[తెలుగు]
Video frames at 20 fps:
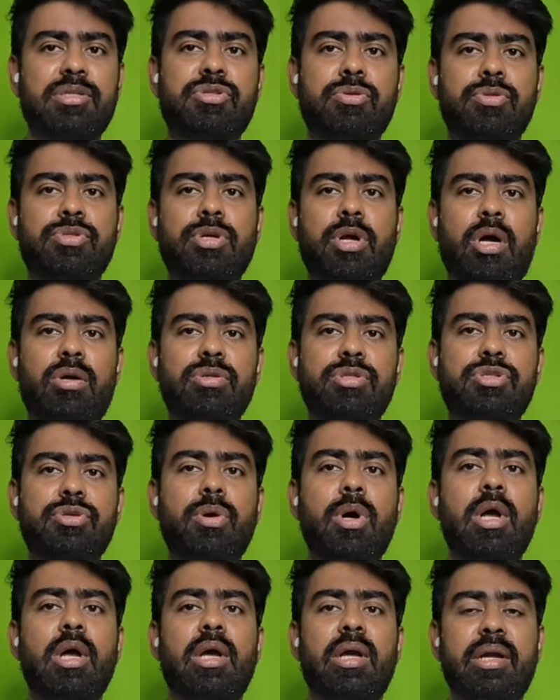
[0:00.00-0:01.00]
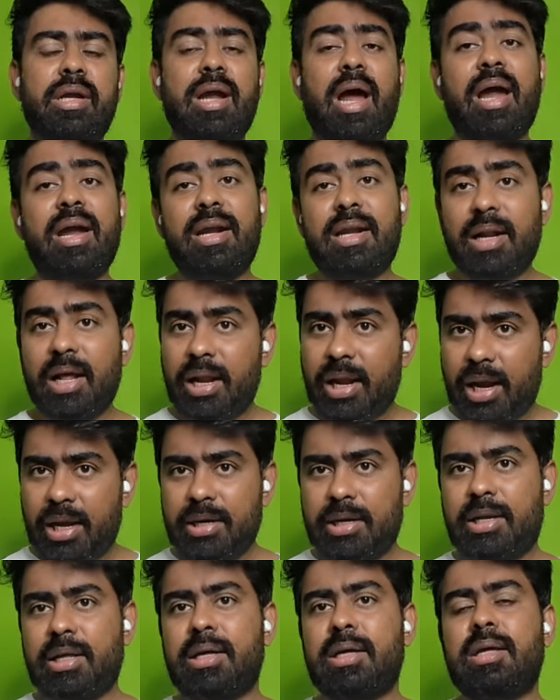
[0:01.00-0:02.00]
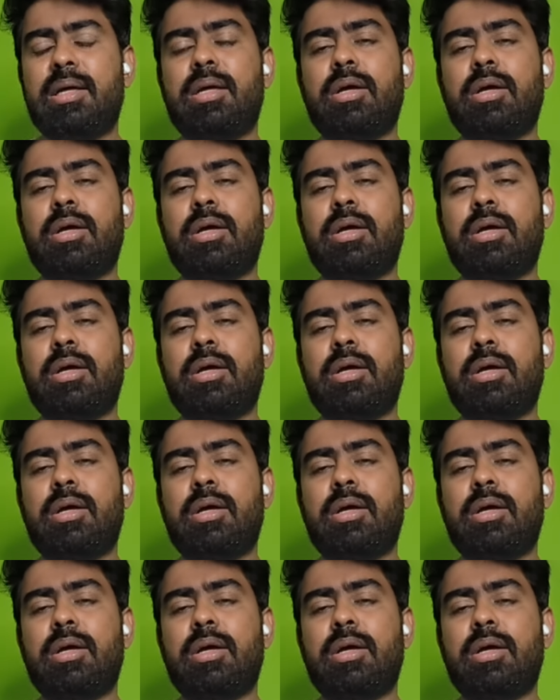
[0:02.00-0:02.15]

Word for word: ఇష్యూస్ కావచ్చు ఈ హైడ్రా లాంటి